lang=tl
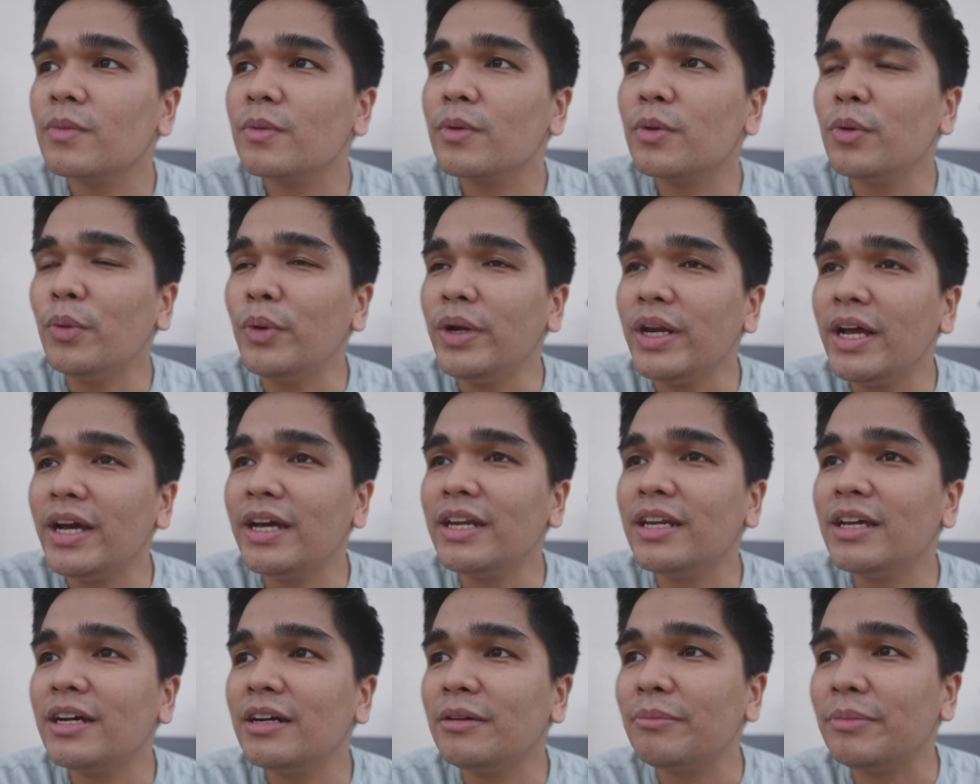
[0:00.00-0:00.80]
wala
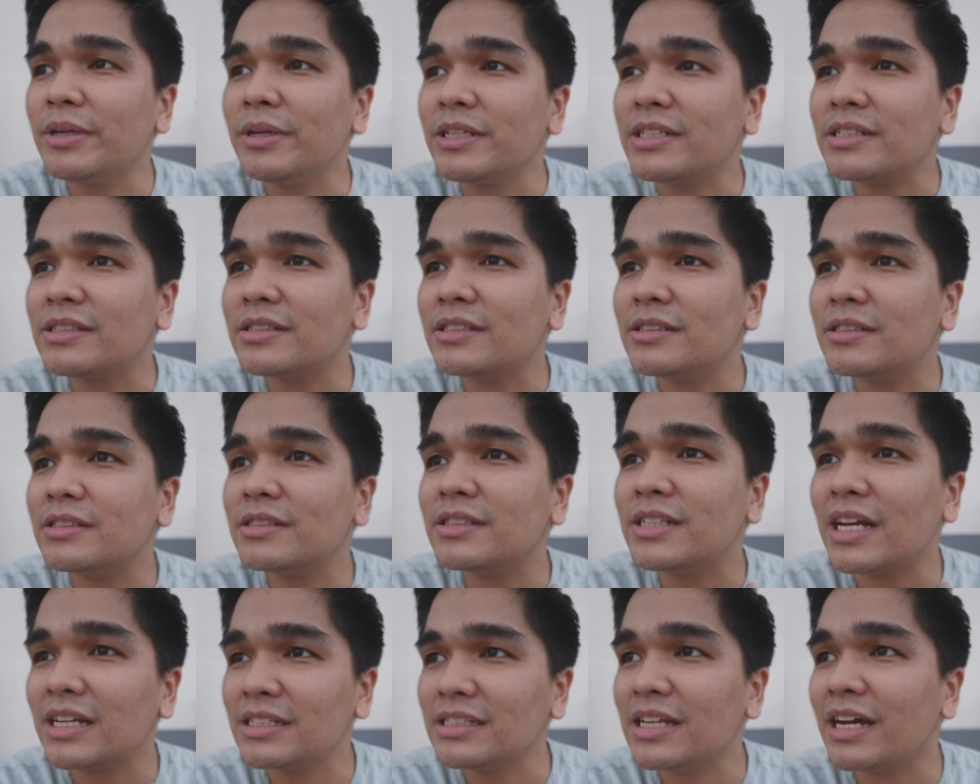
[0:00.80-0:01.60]
nang mas
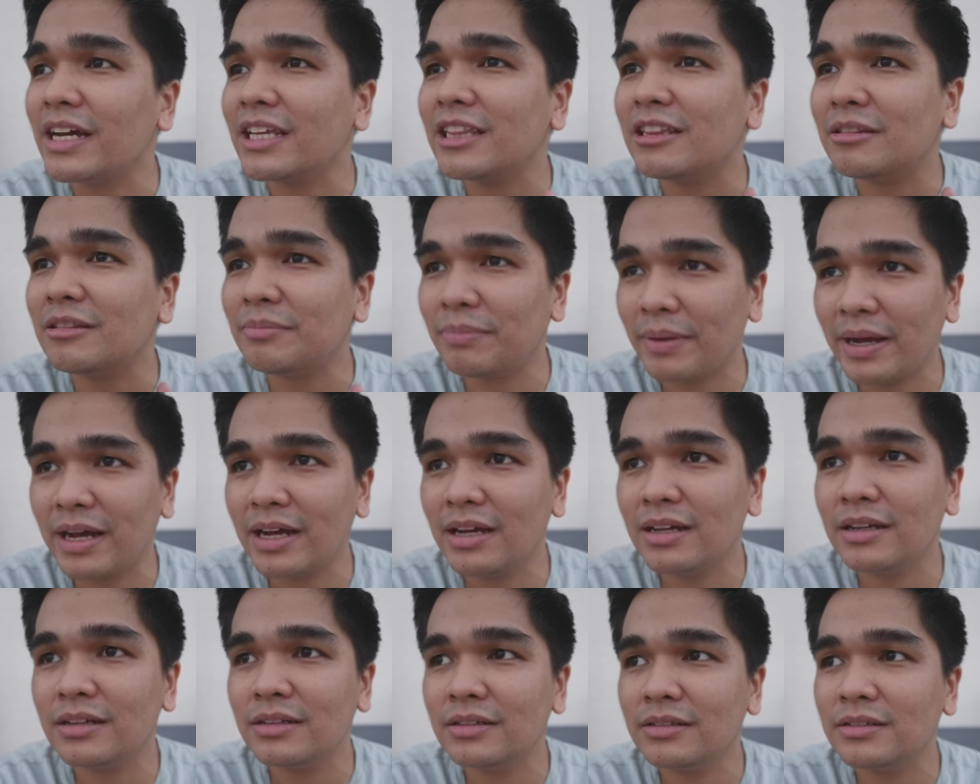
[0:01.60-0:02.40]
sasakit
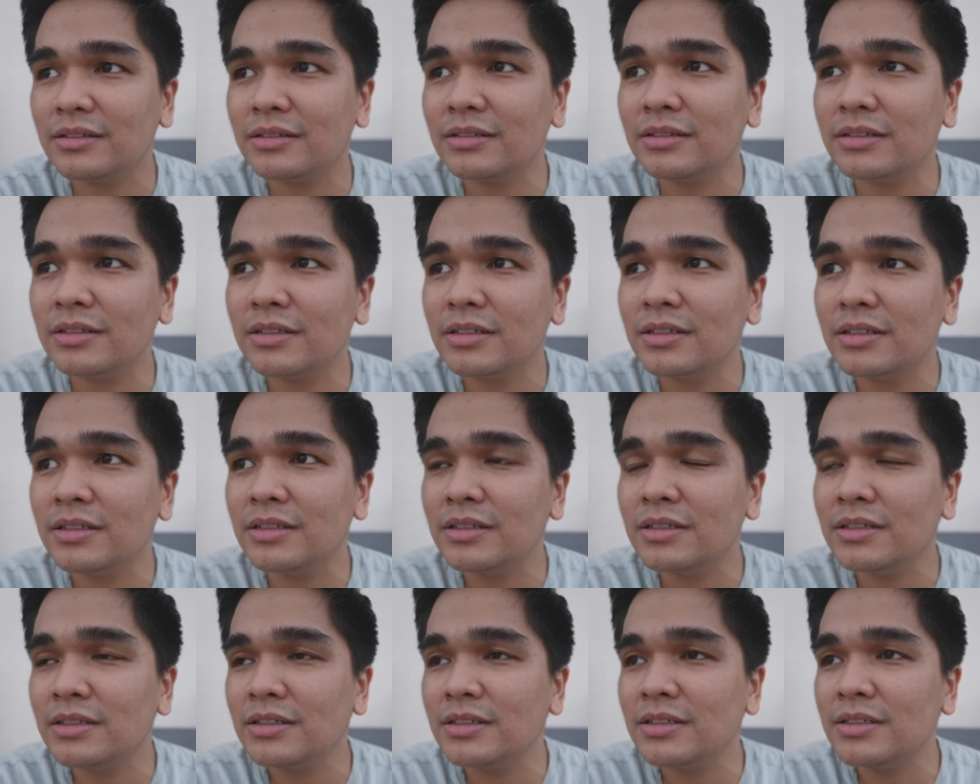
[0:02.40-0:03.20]
pa
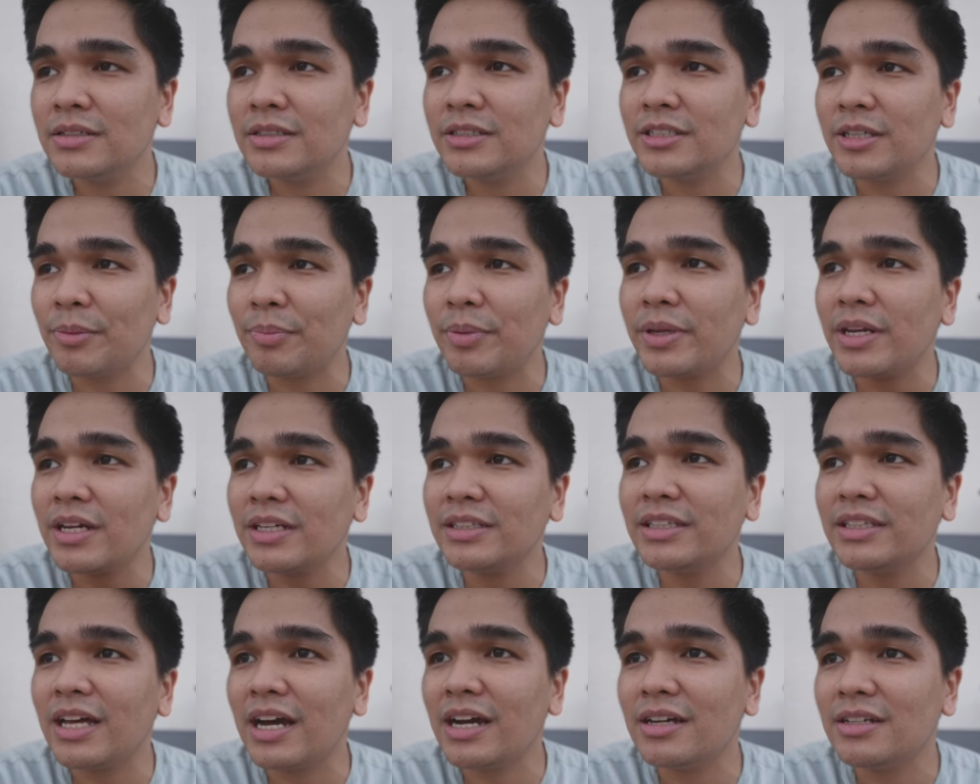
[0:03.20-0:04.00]
sa
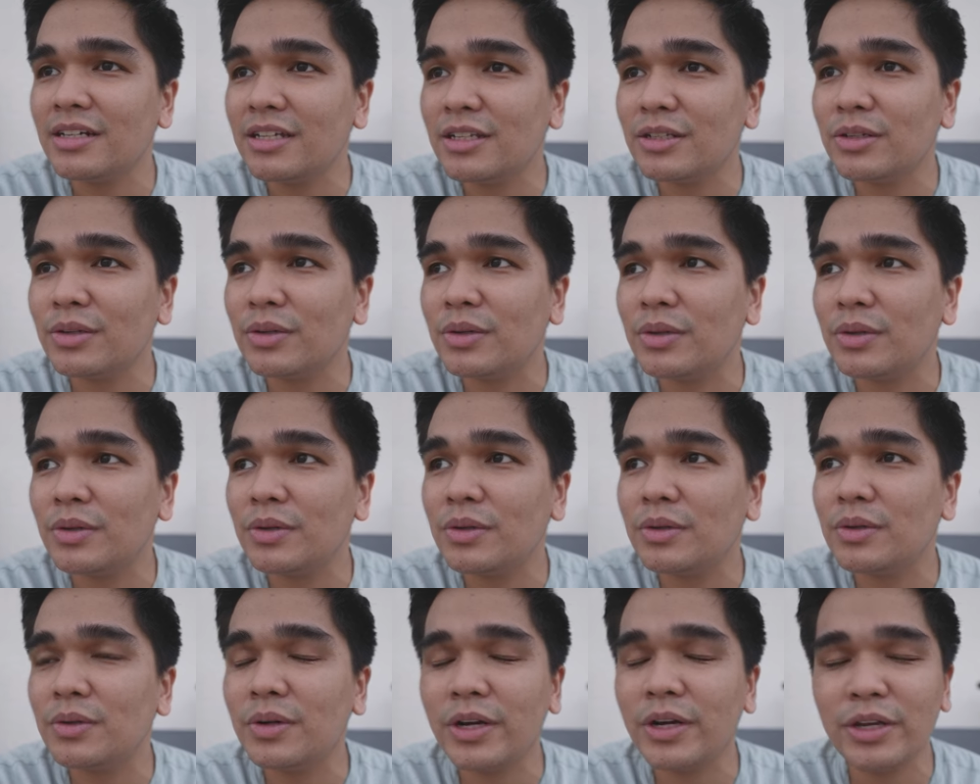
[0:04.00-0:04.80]
pinagdaanan
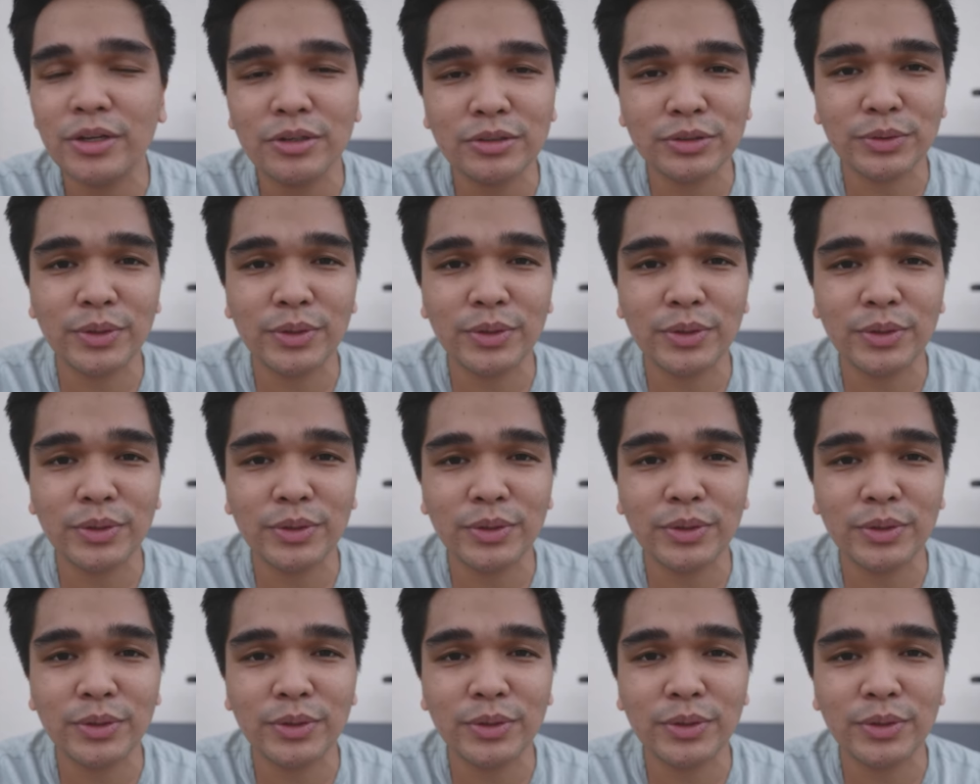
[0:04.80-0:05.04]
ko ngayong